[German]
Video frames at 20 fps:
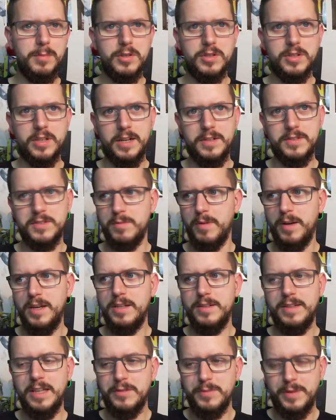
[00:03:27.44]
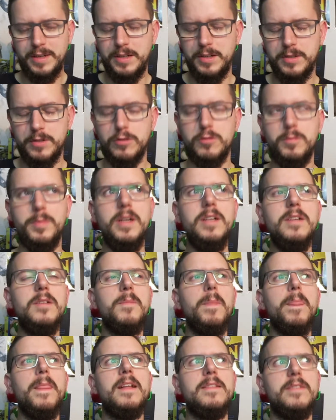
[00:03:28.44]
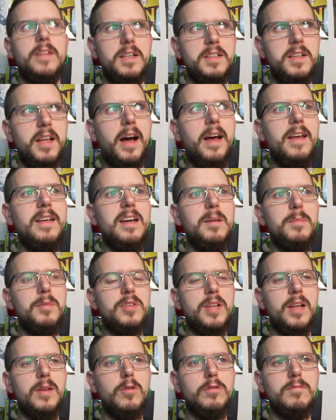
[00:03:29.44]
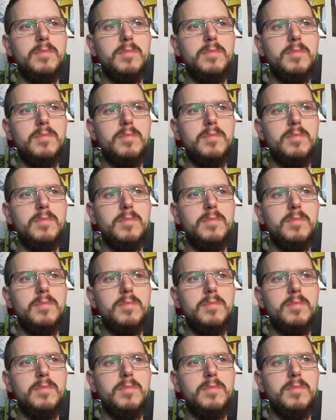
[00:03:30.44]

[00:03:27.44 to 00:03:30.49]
habe ich Teil 2 deswegen nicht gespielt. Teil 3 habe ich dann